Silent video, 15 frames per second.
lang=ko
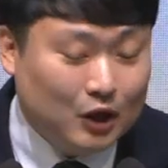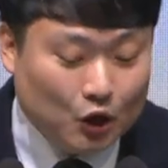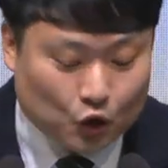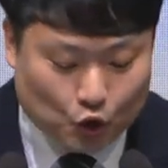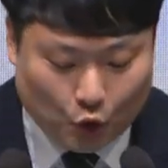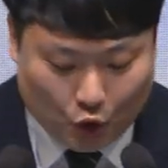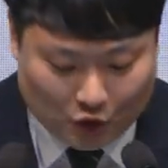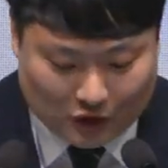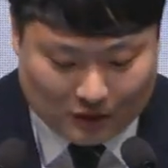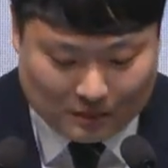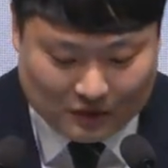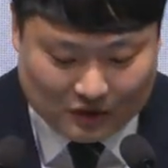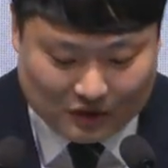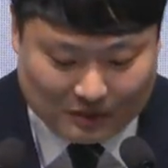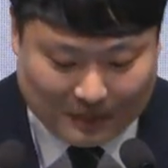
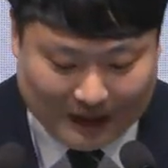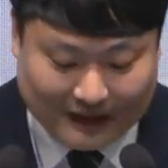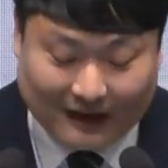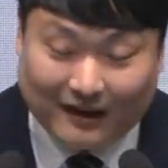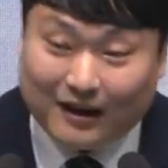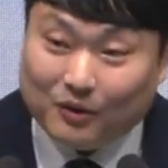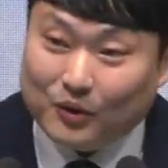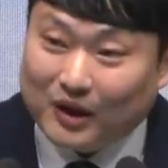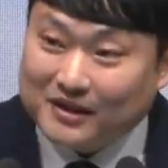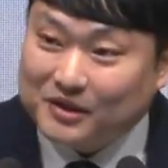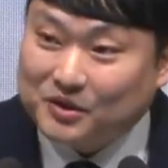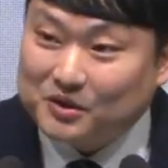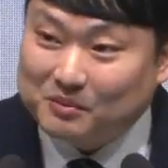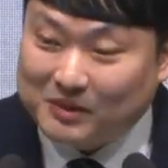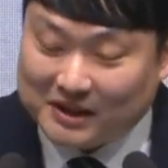손금을 봐달라고
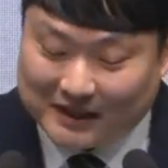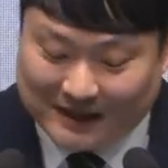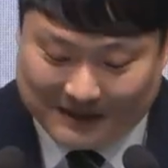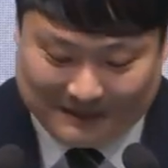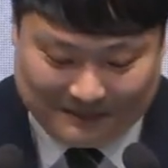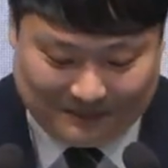하셨습니다.